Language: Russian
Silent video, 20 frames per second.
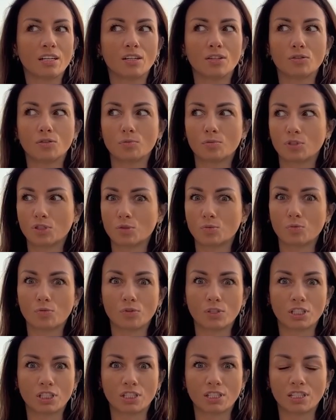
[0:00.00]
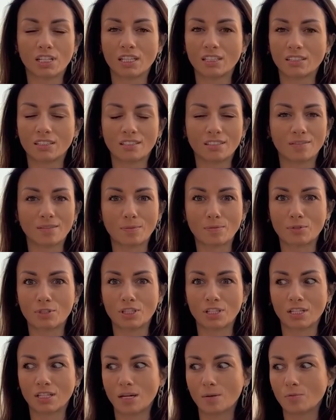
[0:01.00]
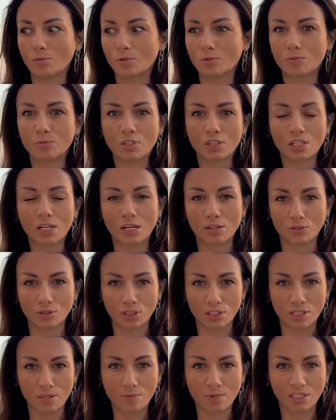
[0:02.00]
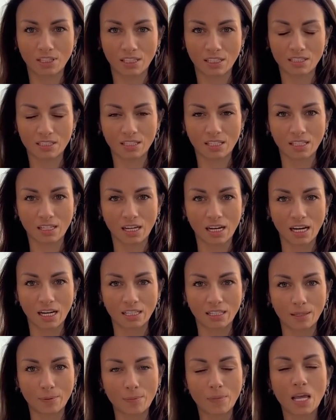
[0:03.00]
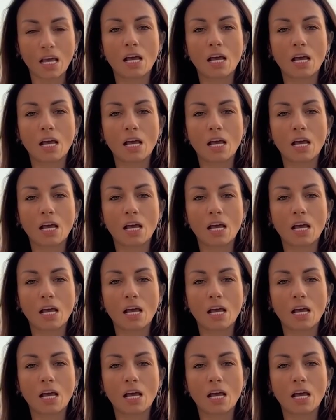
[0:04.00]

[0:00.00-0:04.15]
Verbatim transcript: и думаешь, боже, я так не вообще, я бы умерла уже, себе так скакала.